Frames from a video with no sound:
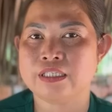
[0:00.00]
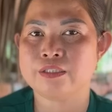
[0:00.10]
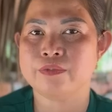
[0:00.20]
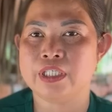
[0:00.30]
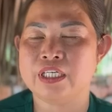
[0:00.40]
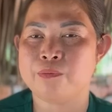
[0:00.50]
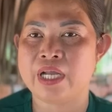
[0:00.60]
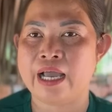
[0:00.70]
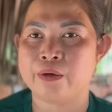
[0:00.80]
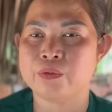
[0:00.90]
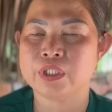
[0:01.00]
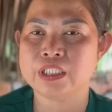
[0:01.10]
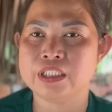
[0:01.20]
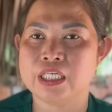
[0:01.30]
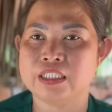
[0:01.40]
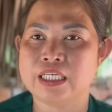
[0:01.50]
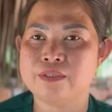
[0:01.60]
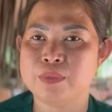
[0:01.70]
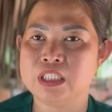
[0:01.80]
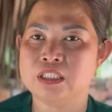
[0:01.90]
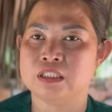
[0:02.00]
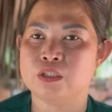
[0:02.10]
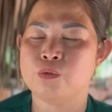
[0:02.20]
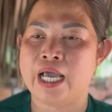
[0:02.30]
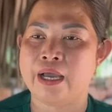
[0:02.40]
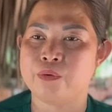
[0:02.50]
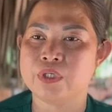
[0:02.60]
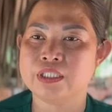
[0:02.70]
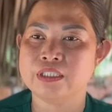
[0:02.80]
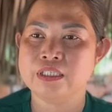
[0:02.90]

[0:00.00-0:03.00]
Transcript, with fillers: các vị đồng đạo trên cái bước đường tu đạo